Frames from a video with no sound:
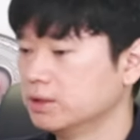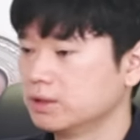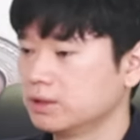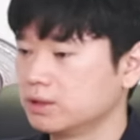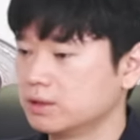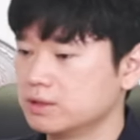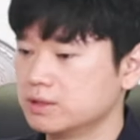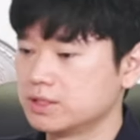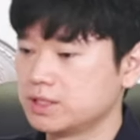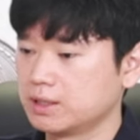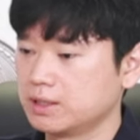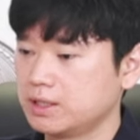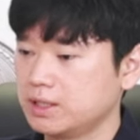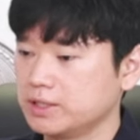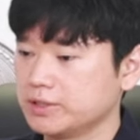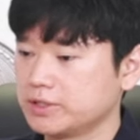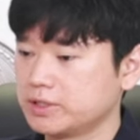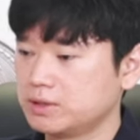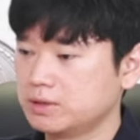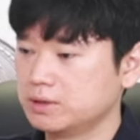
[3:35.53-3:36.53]
그런
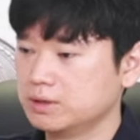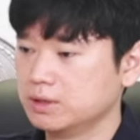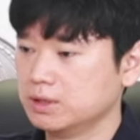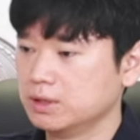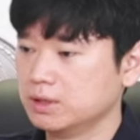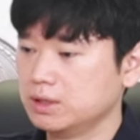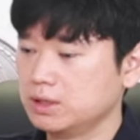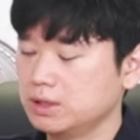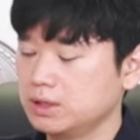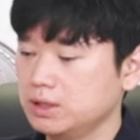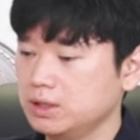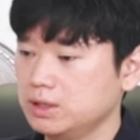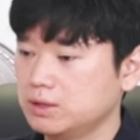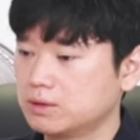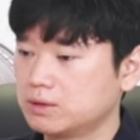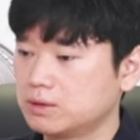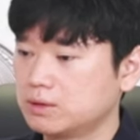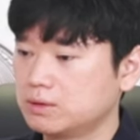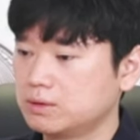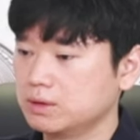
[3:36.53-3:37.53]
상태에서 이
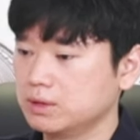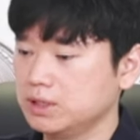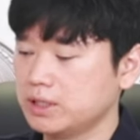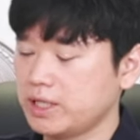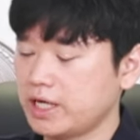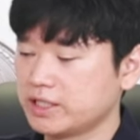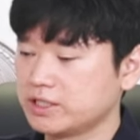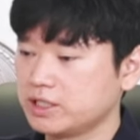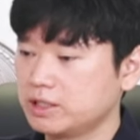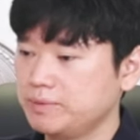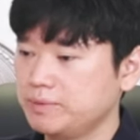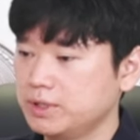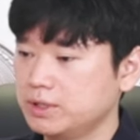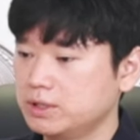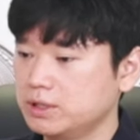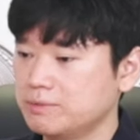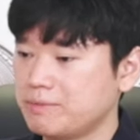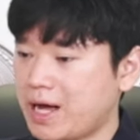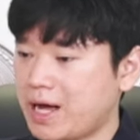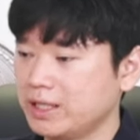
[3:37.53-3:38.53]

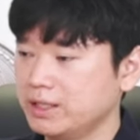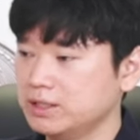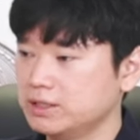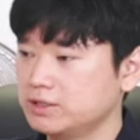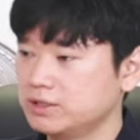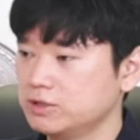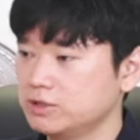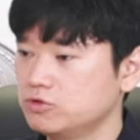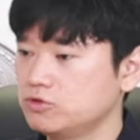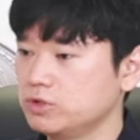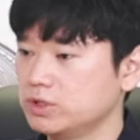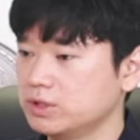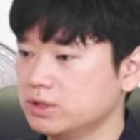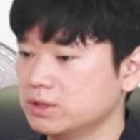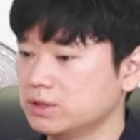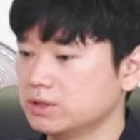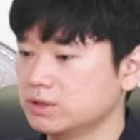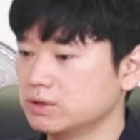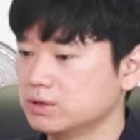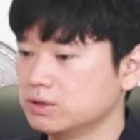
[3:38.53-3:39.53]
XRP를 많이 쓸 수
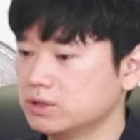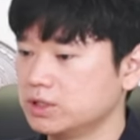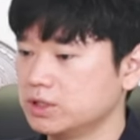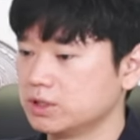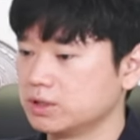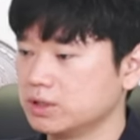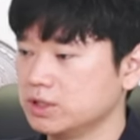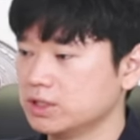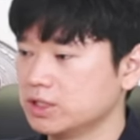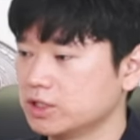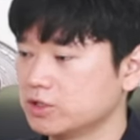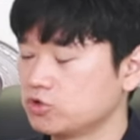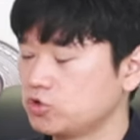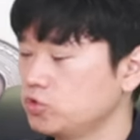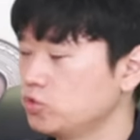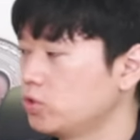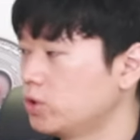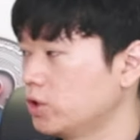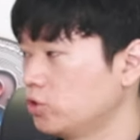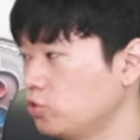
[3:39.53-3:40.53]
있는, 즉 이제
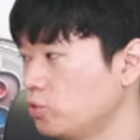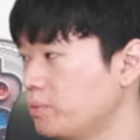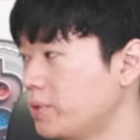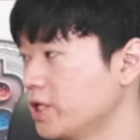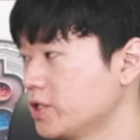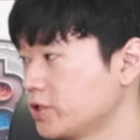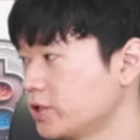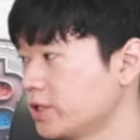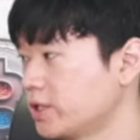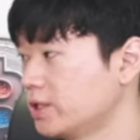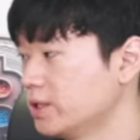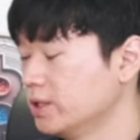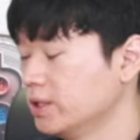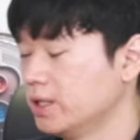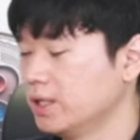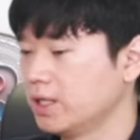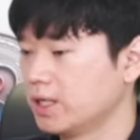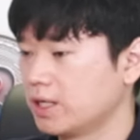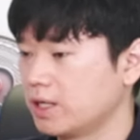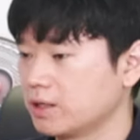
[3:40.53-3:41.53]
수요가 높아져야
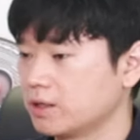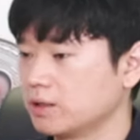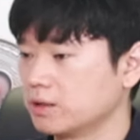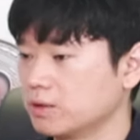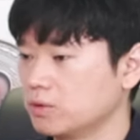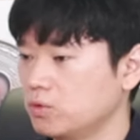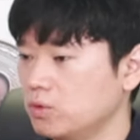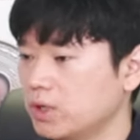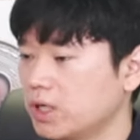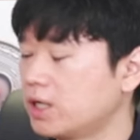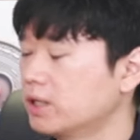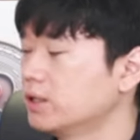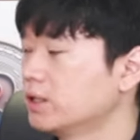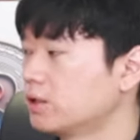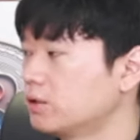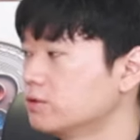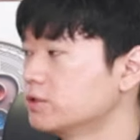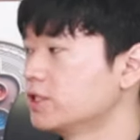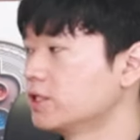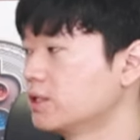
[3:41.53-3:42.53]
가격이
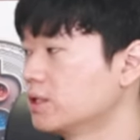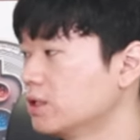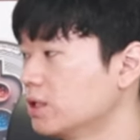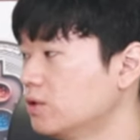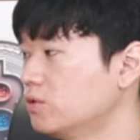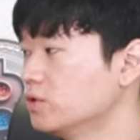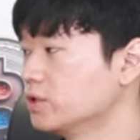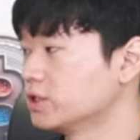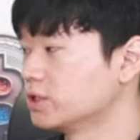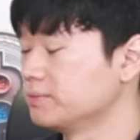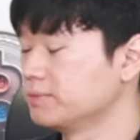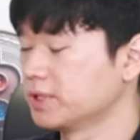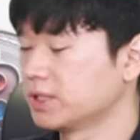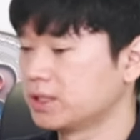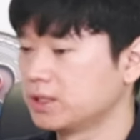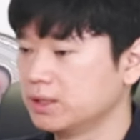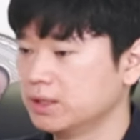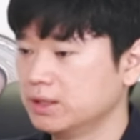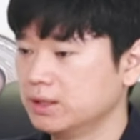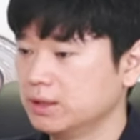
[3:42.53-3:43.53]
올라간다고 생각을 하고 있습니다.
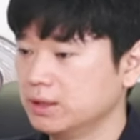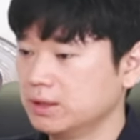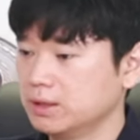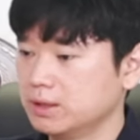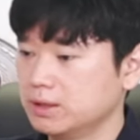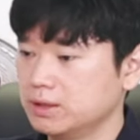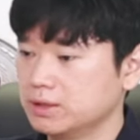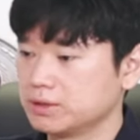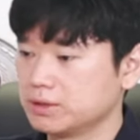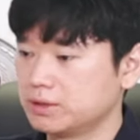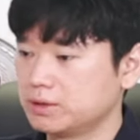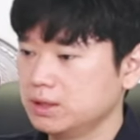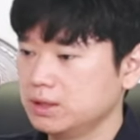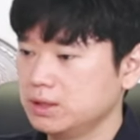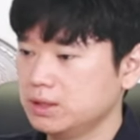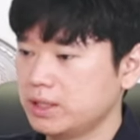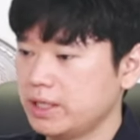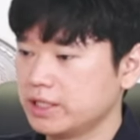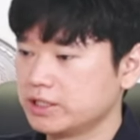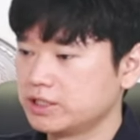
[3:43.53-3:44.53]
그래서
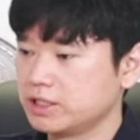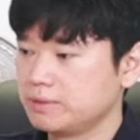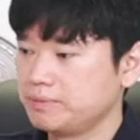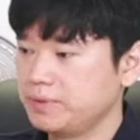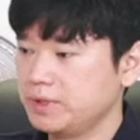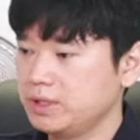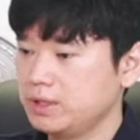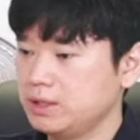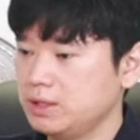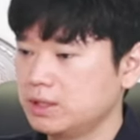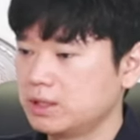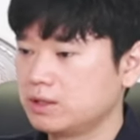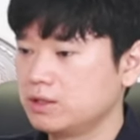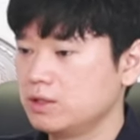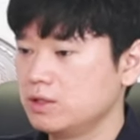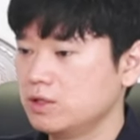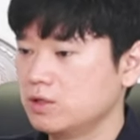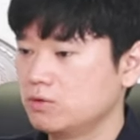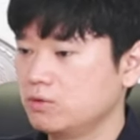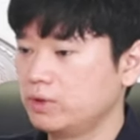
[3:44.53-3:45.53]
이 XRP
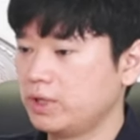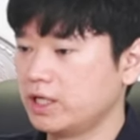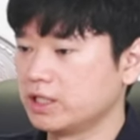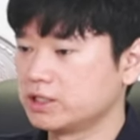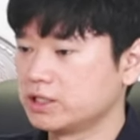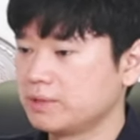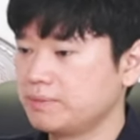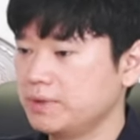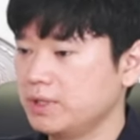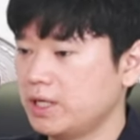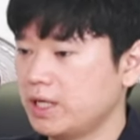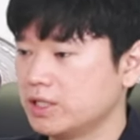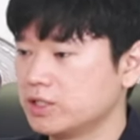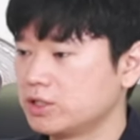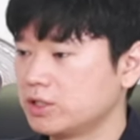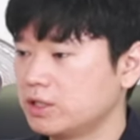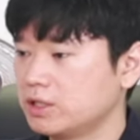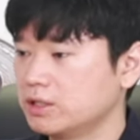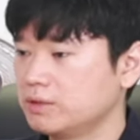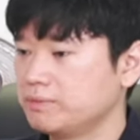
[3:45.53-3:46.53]
같은 경우는 XRP
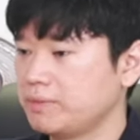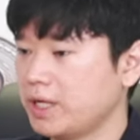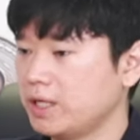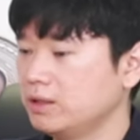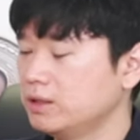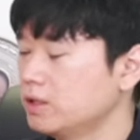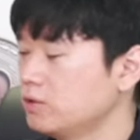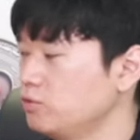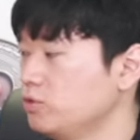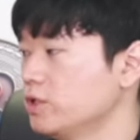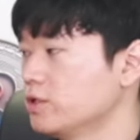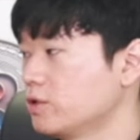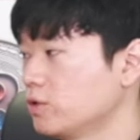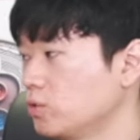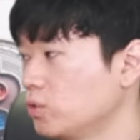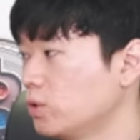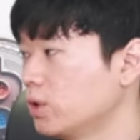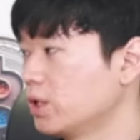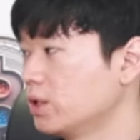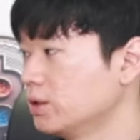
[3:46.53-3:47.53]
레저라는 메인넷 위에서
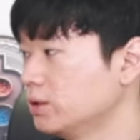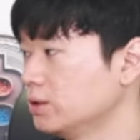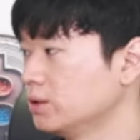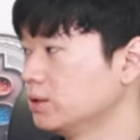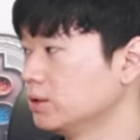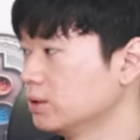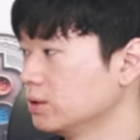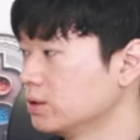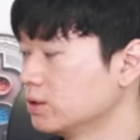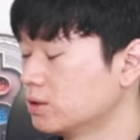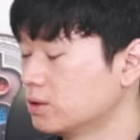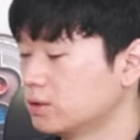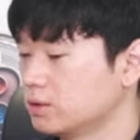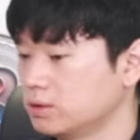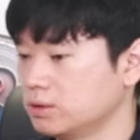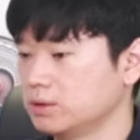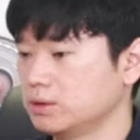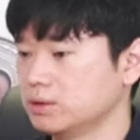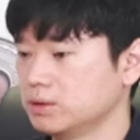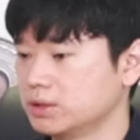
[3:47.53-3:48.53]
돌아가는
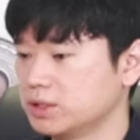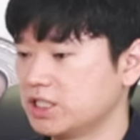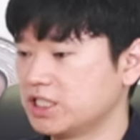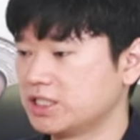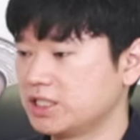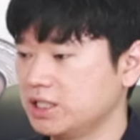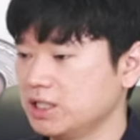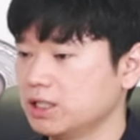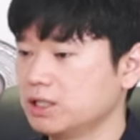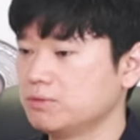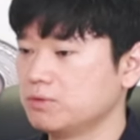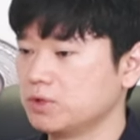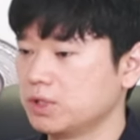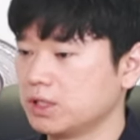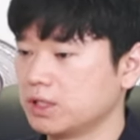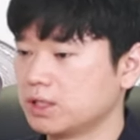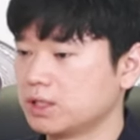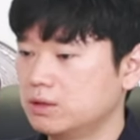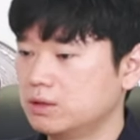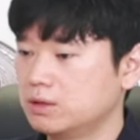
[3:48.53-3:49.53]
그런 자산이다 보니까